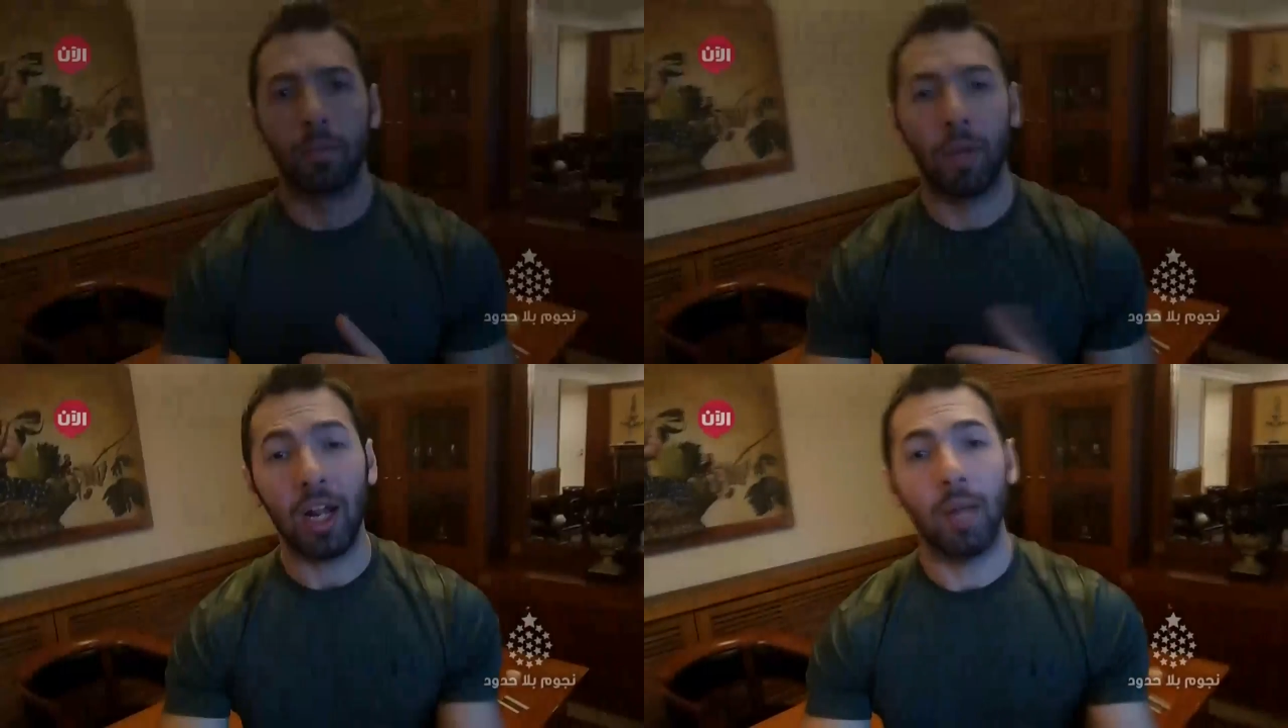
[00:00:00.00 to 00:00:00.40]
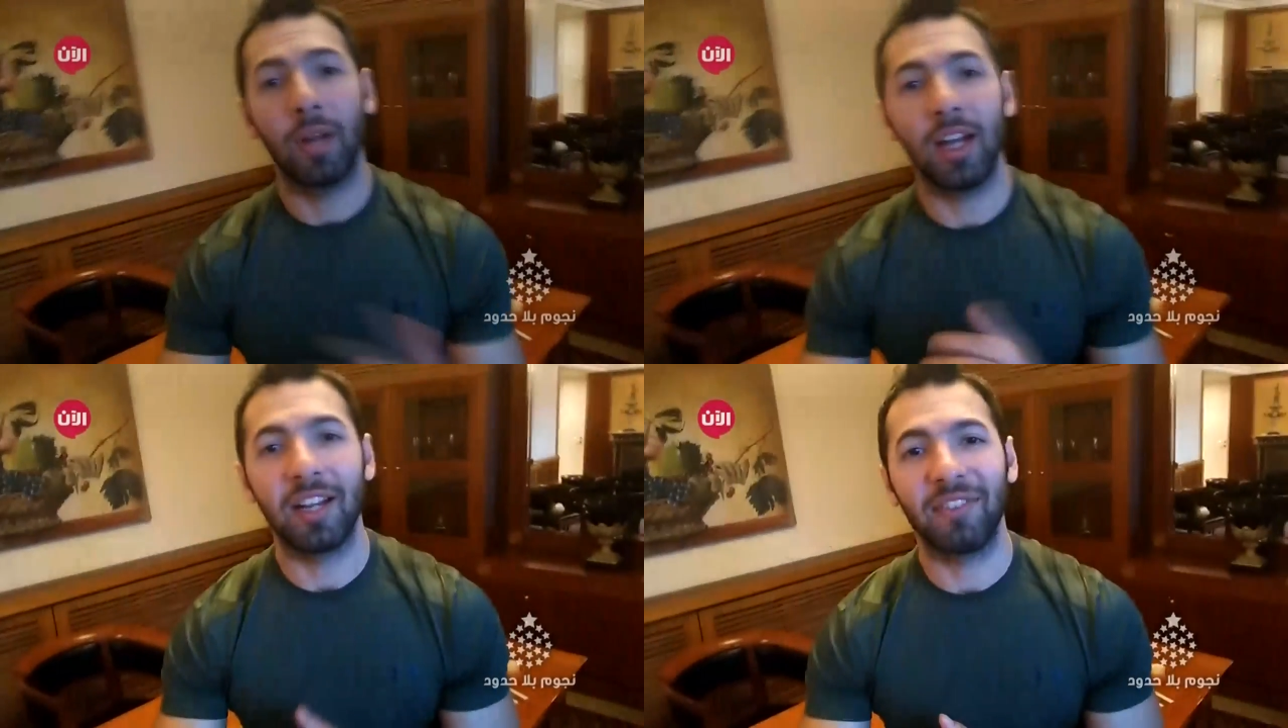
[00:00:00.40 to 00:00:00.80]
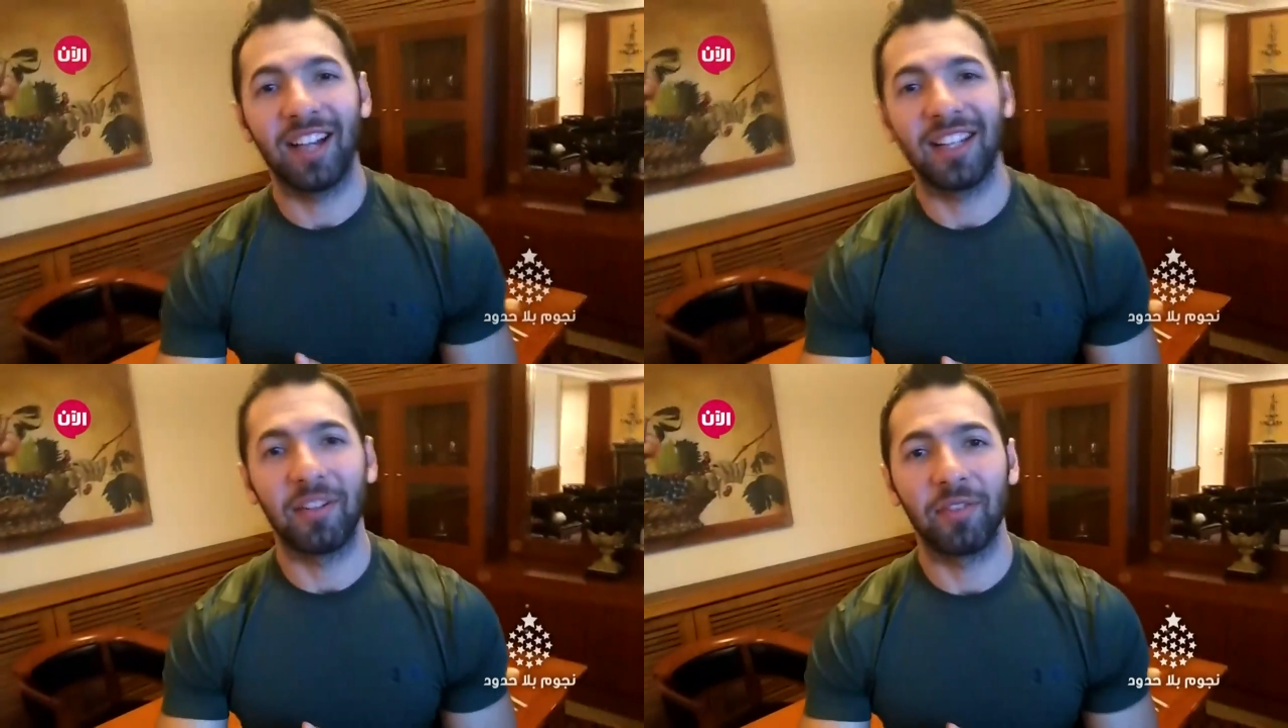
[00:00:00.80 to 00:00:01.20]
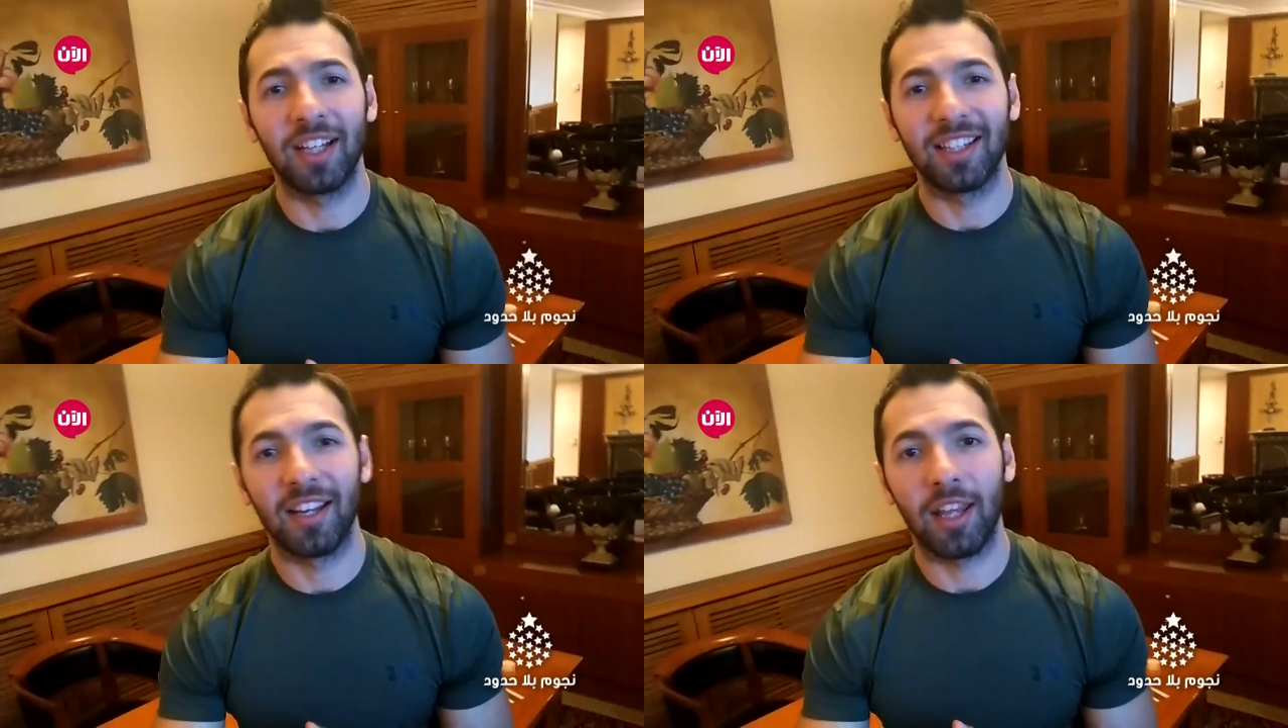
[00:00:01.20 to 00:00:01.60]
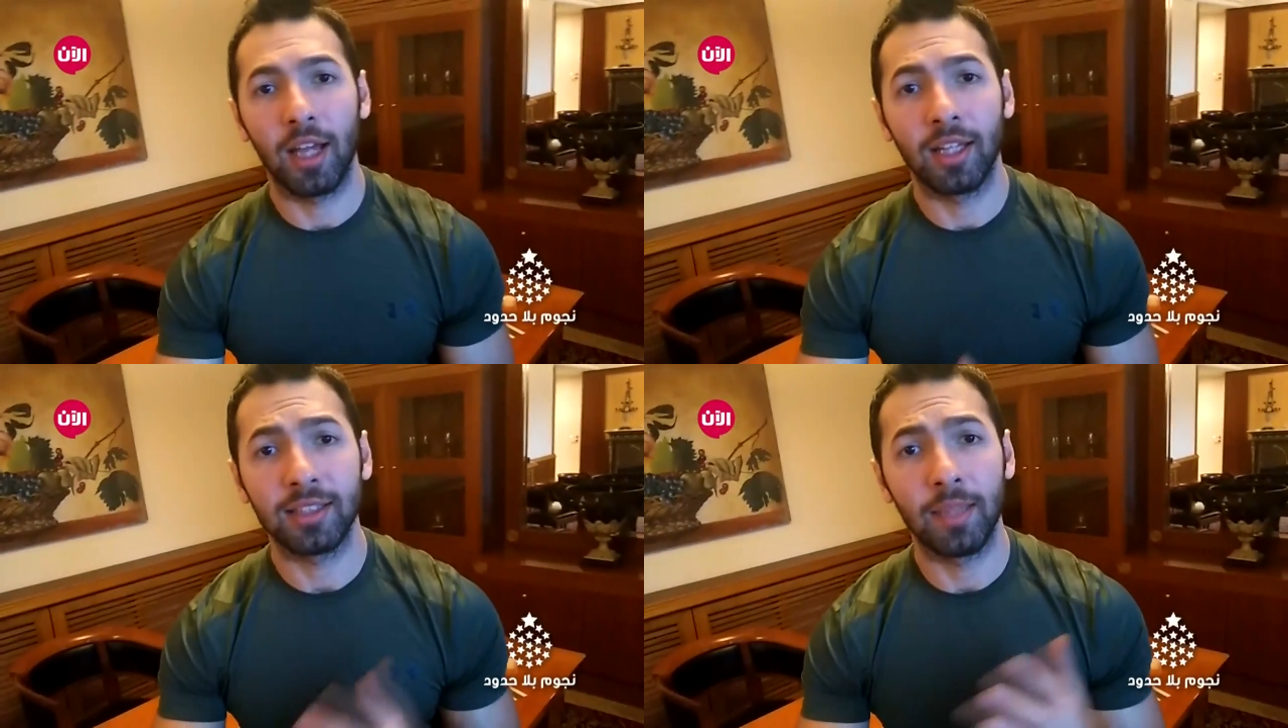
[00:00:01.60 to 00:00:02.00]
مرحبا أنا فهد عن فئة
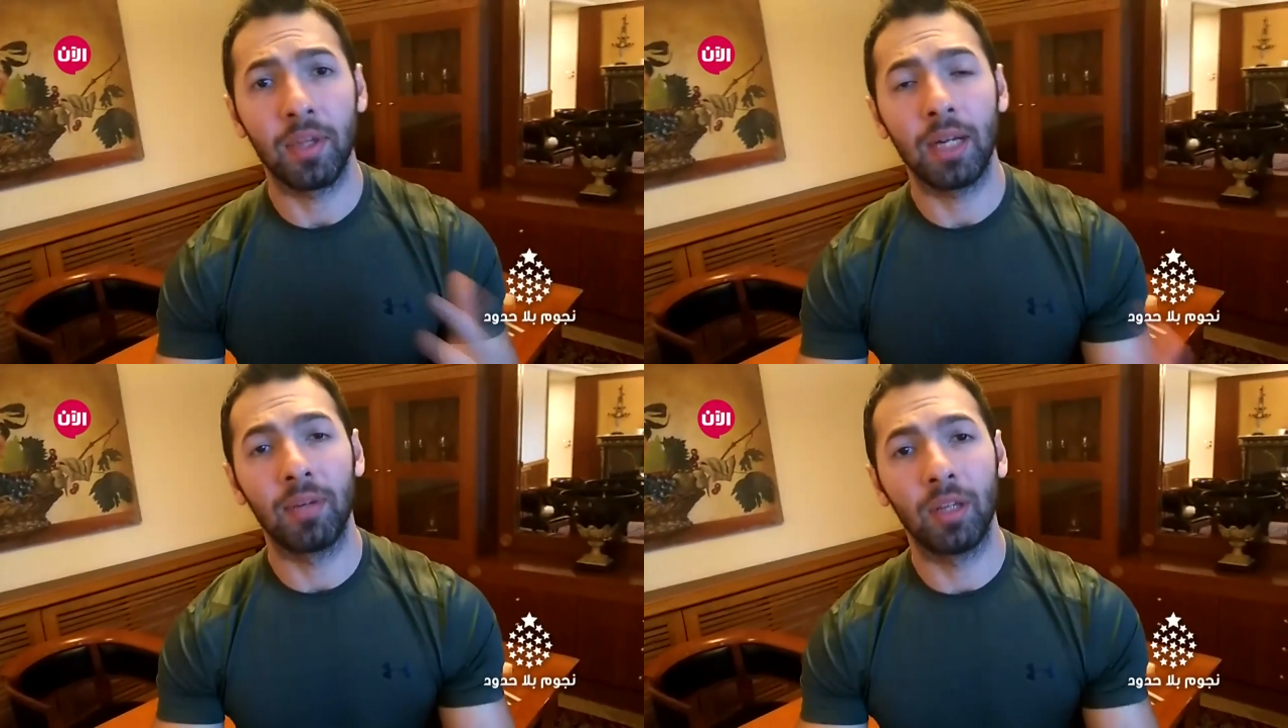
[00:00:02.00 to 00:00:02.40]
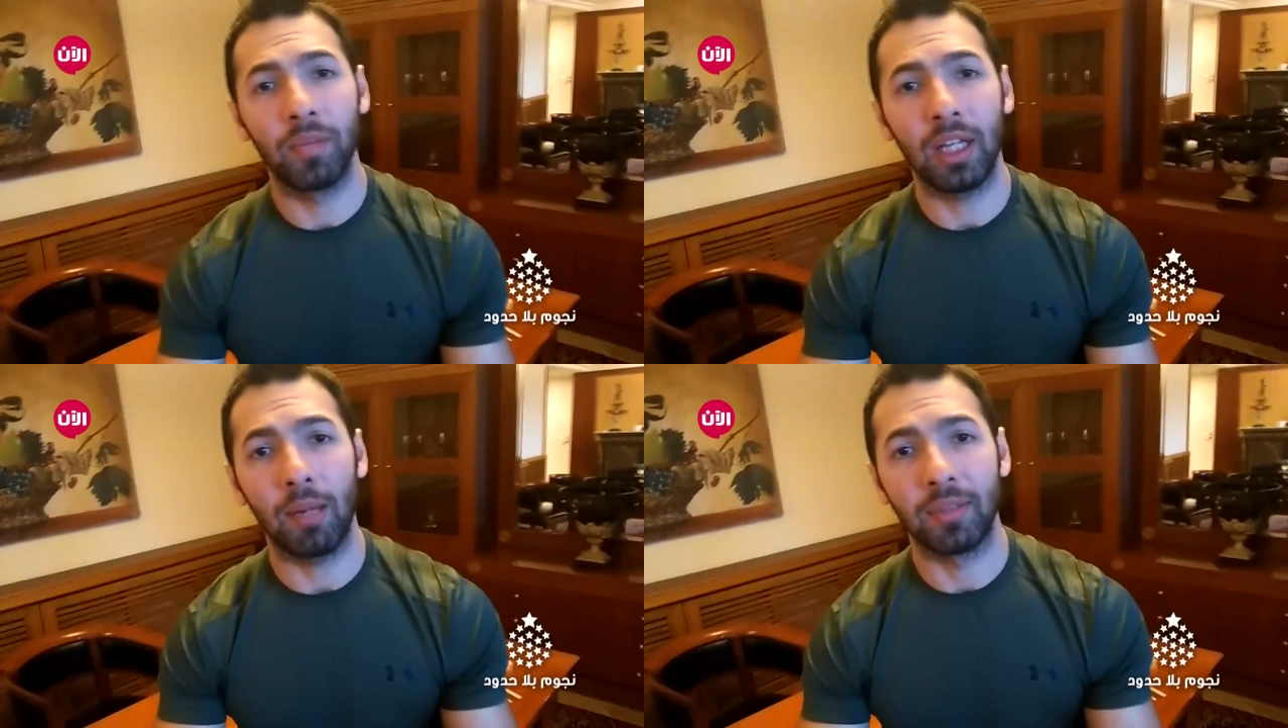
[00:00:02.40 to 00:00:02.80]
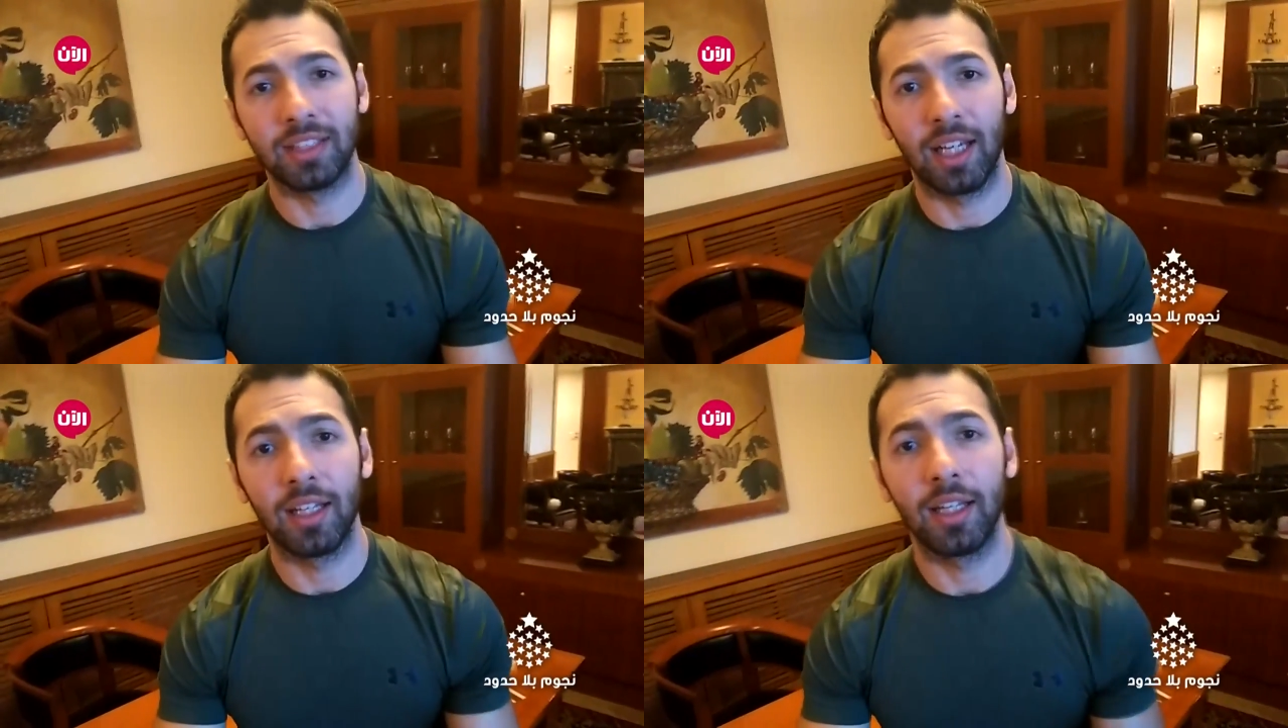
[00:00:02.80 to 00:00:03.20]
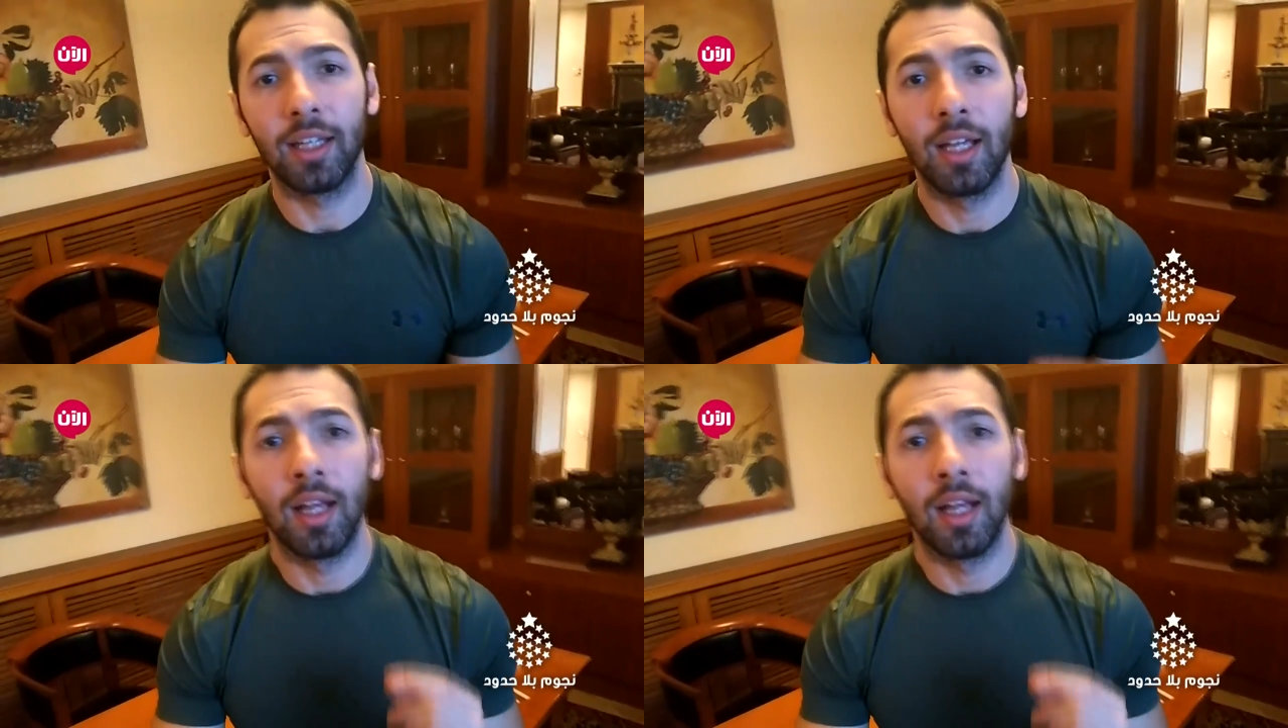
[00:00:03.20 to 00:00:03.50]
الرياضة سميرة من لبنان عم تسألني